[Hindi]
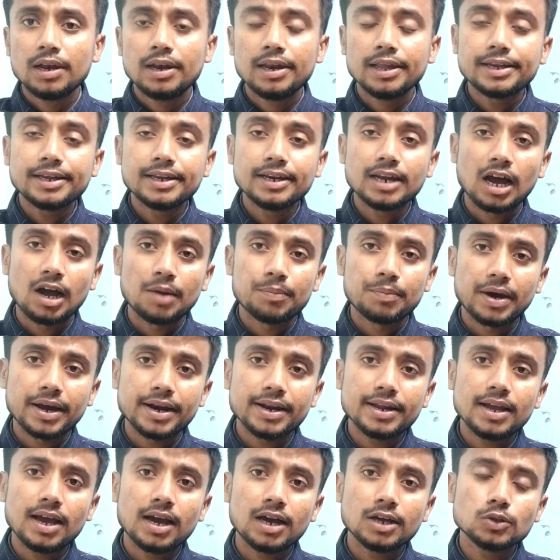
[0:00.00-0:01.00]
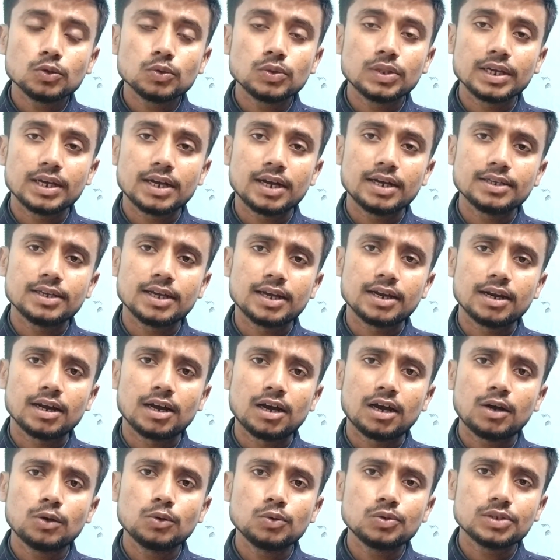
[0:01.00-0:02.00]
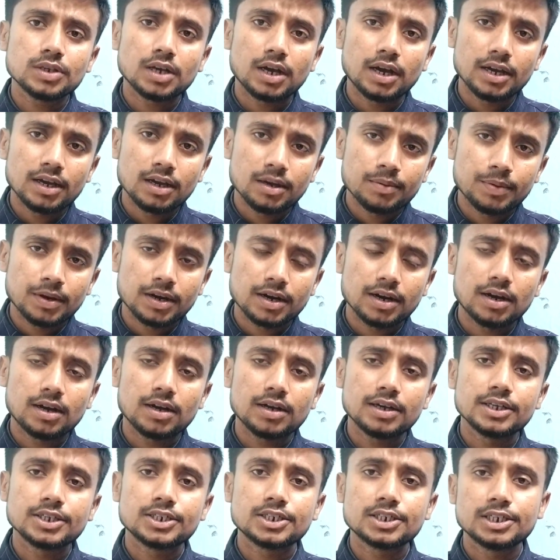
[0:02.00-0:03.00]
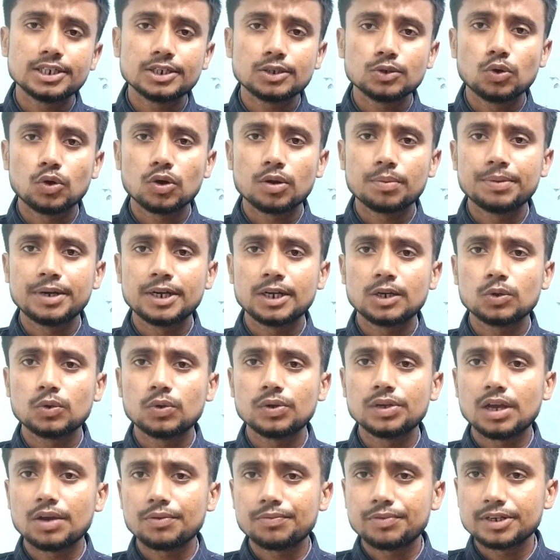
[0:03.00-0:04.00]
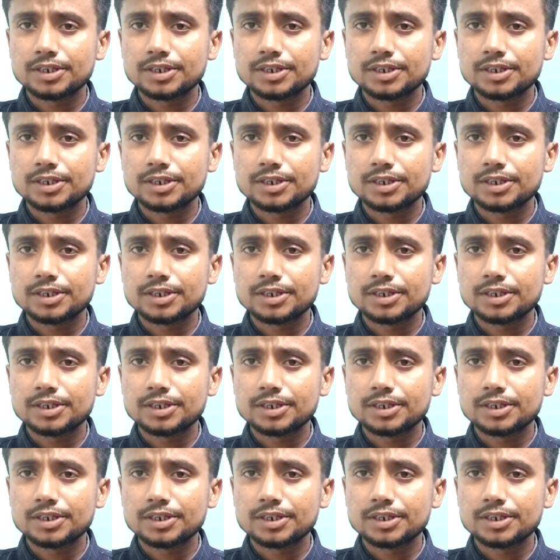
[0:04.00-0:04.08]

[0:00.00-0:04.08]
लेकिन हमारे यहाँ जो देखा जा रहा है चाहे हमारा स्टेट गवर्नमेंट हो या